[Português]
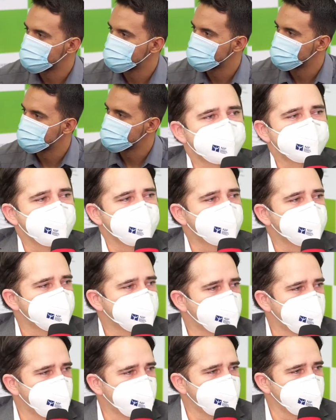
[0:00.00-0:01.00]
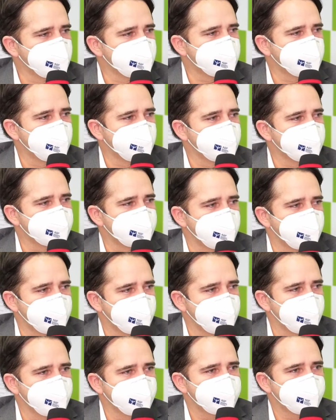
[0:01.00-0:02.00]
com um centro de convenções
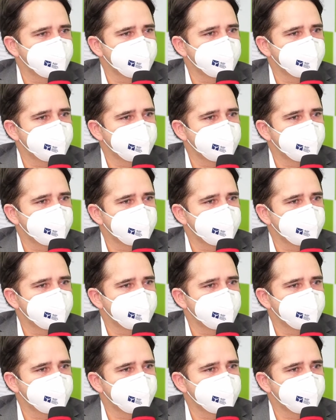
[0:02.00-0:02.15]
também